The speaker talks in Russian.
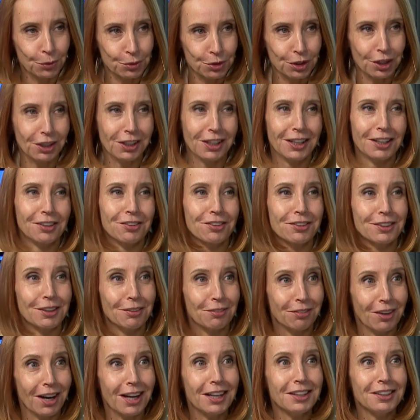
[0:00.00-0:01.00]
некое
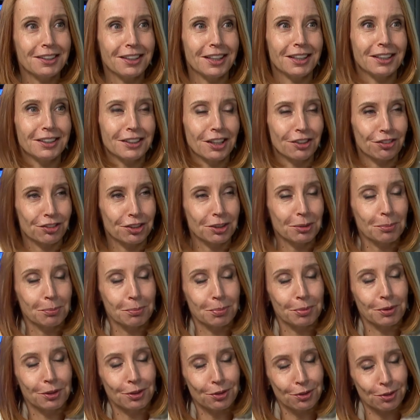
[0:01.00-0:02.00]
основание и должны
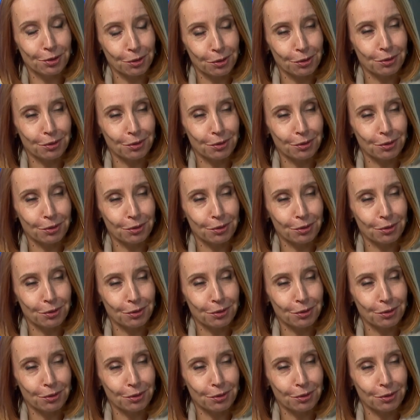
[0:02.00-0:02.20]
быть